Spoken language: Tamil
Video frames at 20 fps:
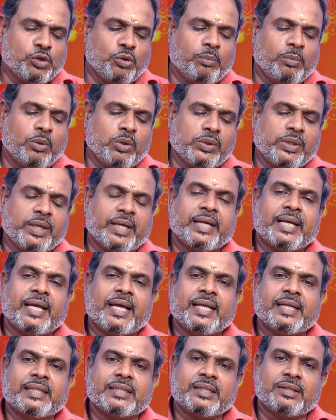பதினஞ்சு
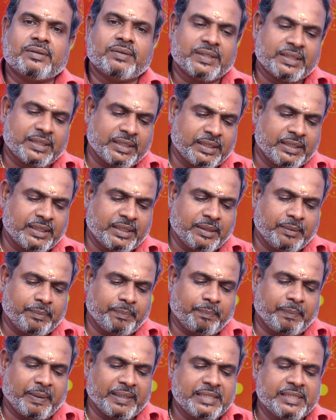ஒம்பது ரெண்டாயிரத்தி இருபத்தி
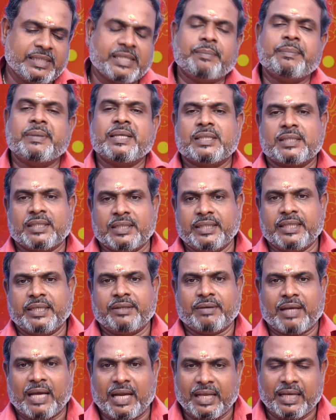ரெண்டு
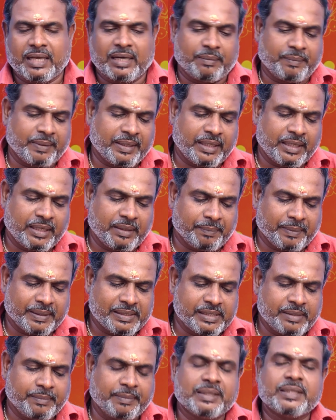பஞ்சமி திதி வியாழக்கிழமை
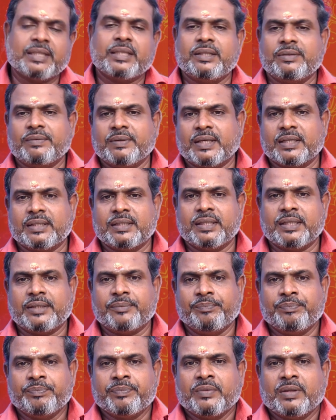அன்னைக்கு பஞ்சமி திதி
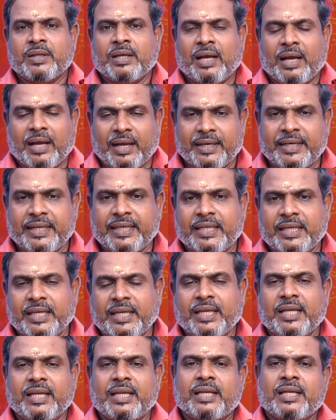வருது
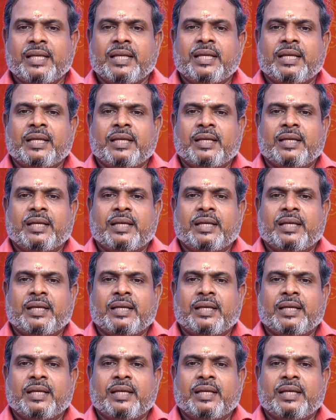அன்னைக்கு